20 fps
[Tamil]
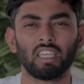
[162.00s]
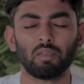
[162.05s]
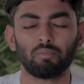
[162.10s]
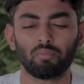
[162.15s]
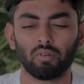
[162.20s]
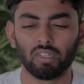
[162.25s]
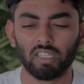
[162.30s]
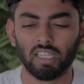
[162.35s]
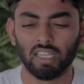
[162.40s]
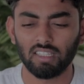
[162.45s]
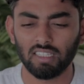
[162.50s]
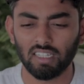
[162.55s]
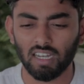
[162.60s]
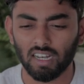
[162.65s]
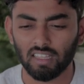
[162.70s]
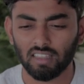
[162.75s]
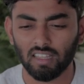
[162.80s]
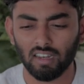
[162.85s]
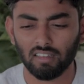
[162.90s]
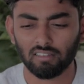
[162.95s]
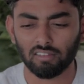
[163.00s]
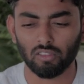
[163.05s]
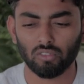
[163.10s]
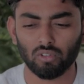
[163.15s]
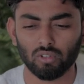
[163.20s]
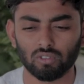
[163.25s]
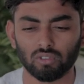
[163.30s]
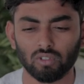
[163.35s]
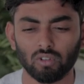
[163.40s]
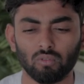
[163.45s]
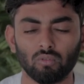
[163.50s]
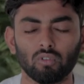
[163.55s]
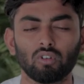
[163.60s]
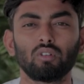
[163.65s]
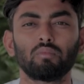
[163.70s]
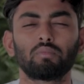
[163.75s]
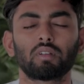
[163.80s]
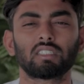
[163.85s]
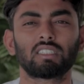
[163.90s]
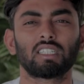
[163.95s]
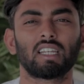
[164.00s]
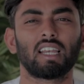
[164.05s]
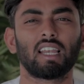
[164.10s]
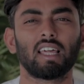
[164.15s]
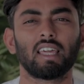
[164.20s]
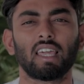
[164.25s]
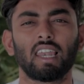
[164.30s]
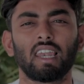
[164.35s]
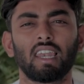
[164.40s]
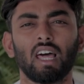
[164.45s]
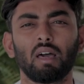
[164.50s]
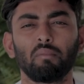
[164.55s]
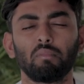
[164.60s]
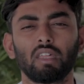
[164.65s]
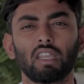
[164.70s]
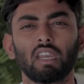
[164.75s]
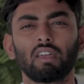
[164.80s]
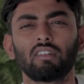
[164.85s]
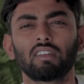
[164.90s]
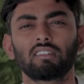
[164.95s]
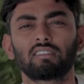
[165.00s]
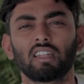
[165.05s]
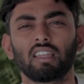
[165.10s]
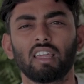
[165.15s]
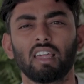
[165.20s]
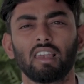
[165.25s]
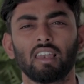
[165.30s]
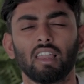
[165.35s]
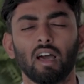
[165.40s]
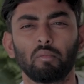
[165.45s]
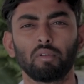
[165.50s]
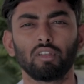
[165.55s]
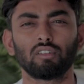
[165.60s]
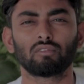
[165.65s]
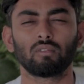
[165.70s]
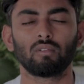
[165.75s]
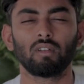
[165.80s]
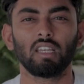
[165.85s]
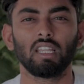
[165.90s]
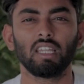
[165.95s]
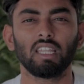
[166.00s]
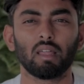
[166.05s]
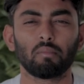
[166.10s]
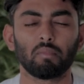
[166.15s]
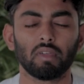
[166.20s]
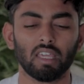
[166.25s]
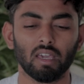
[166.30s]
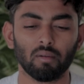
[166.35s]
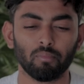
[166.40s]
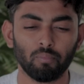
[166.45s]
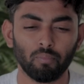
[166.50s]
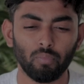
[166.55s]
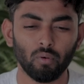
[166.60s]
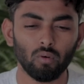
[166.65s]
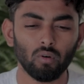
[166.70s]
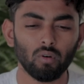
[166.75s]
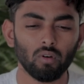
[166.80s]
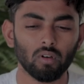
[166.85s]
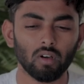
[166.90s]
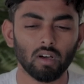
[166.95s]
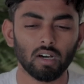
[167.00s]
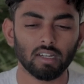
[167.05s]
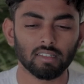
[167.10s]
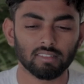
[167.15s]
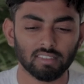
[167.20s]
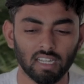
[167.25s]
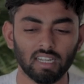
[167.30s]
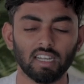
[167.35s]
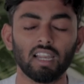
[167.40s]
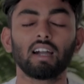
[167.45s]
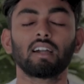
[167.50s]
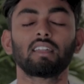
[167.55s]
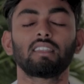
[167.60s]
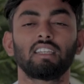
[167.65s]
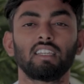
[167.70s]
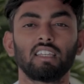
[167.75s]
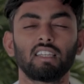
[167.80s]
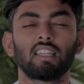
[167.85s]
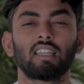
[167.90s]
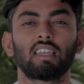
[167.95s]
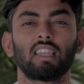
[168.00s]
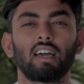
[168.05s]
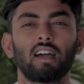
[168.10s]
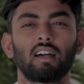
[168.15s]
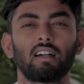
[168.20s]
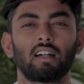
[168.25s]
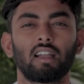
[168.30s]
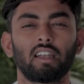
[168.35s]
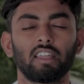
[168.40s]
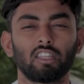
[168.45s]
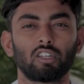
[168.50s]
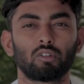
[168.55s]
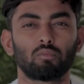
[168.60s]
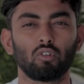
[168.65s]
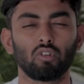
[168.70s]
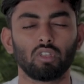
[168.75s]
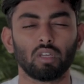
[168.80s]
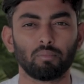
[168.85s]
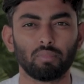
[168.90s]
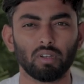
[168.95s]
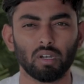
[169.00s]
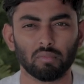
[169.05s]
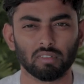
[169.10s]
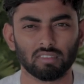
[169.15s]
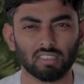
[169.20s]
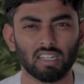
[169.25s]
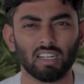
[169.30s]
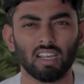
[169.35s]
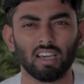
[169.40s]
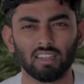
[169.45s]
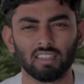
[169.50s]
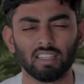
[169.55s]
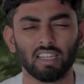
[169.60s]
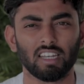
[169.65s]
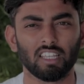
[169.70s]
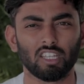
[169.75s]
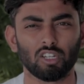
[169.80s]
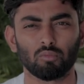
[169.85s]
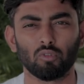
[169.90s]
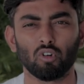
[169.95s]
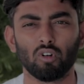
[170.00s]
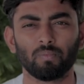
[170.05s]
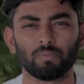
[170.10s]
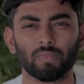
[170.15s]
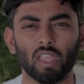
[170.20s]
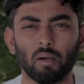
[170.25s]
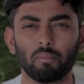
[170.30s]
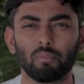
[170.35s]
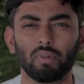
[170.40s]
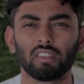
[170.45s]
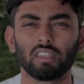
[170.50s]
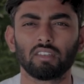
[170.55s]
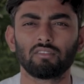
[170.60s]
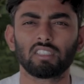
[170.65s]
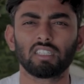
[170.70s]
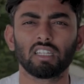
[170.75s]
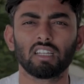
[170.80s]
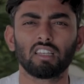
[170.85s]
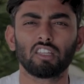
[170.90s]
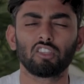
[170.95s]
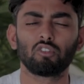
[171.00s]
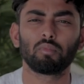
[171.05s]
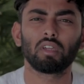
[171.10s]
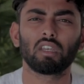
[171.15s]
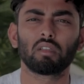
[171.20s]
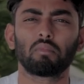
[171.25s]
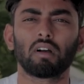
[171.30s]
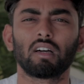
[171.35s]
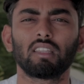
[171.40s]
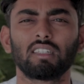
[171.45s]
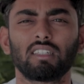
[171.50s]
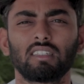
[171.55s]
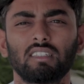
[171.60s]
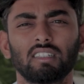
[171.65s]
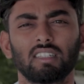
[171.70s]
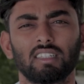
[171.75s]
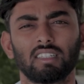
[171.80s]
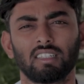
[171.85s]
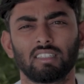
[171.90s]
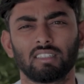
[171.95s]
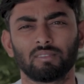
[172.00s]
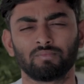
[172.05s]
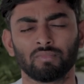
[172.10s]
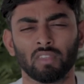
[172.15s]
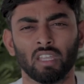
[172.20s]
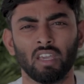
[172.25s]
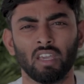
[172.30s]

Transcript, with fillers: இப்போ எது நடந்தாலும் சந்தோஷம் ஒன்றும் பிரச்சனை இல்லை எல்லாம் இறைவன் செயல் அப்படின்னு சொல்லி நம்ம எப்போ சரணாகதி நிலையில் அடையிறோமோ எப்போ நம்ம சரணாகதி அடையிறோமோ அப்போ இந்த விஷயங்கள் எதுவுமே என்னை பாதிக்கிறது கிடையாது